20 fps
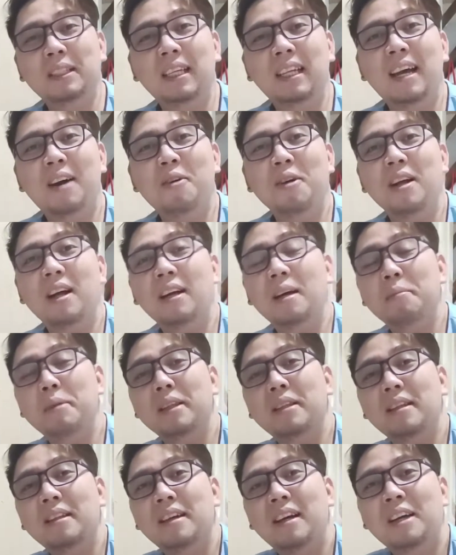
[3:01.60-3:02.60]
niyo pa sila o
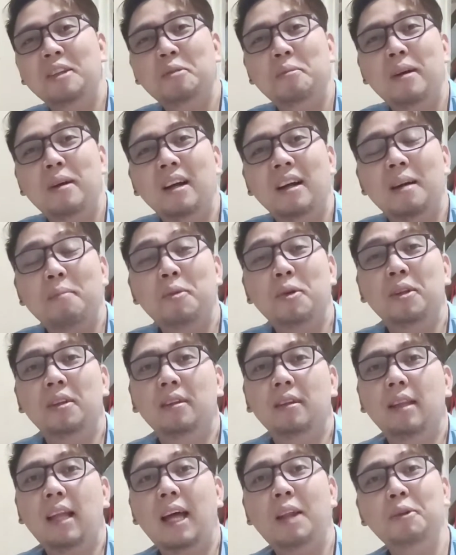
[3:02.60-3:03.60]
gagamitan ng anumang
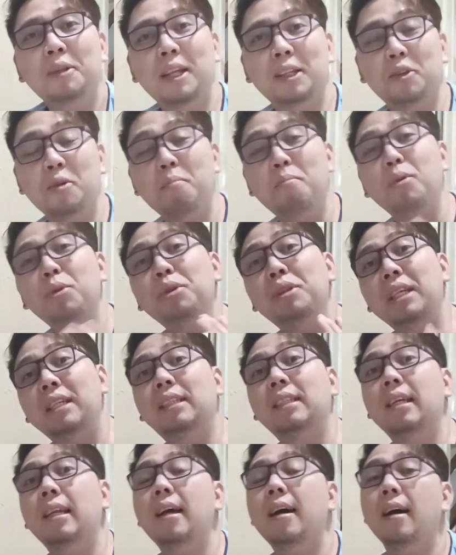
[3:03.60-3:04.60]
gamot lalo na kung
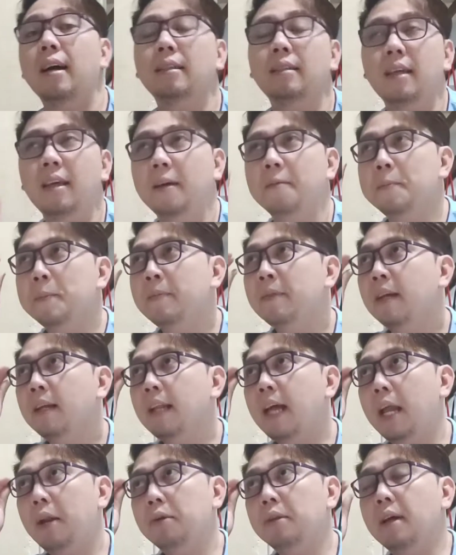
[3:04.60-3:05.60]
buntis sila kasi
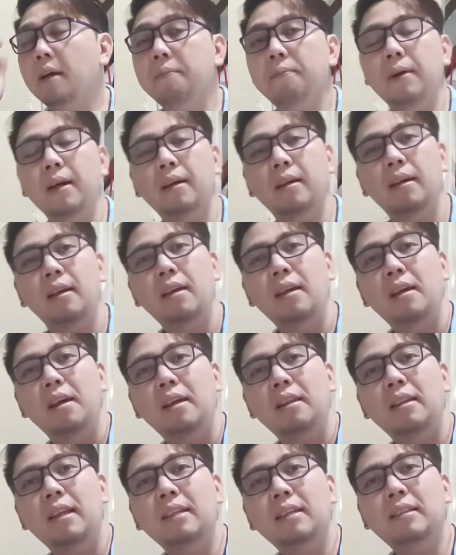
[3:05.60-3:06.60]
lalo na pag
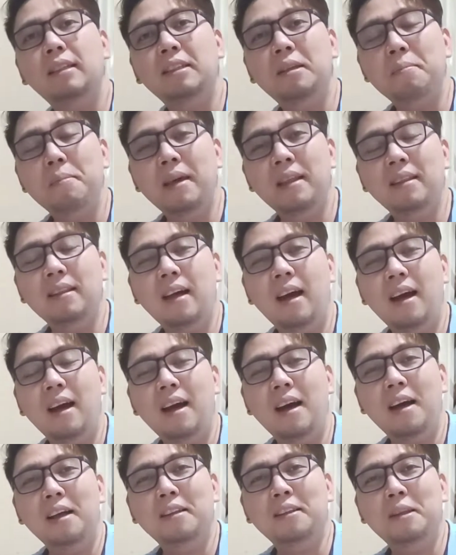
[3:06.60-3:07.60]
nasa demen,
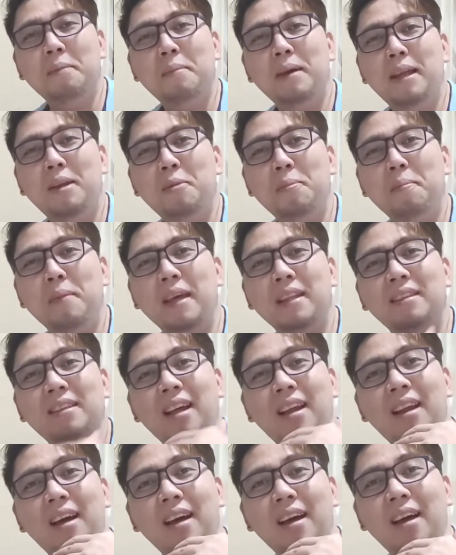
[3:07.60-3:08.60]
uh,
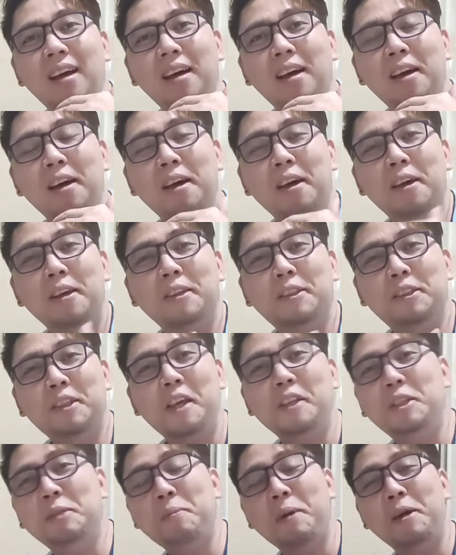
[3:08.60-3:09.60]
developmental uh,
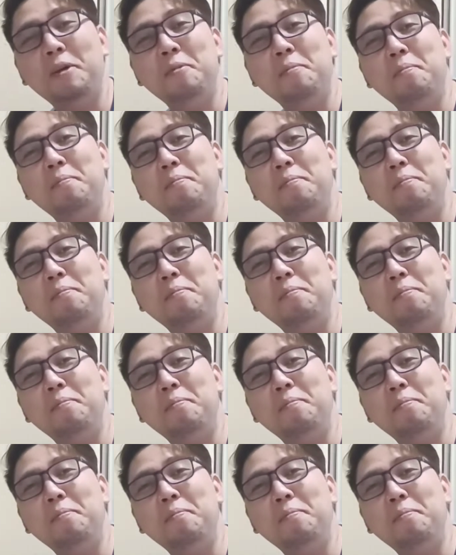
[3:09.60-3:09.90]
stage pa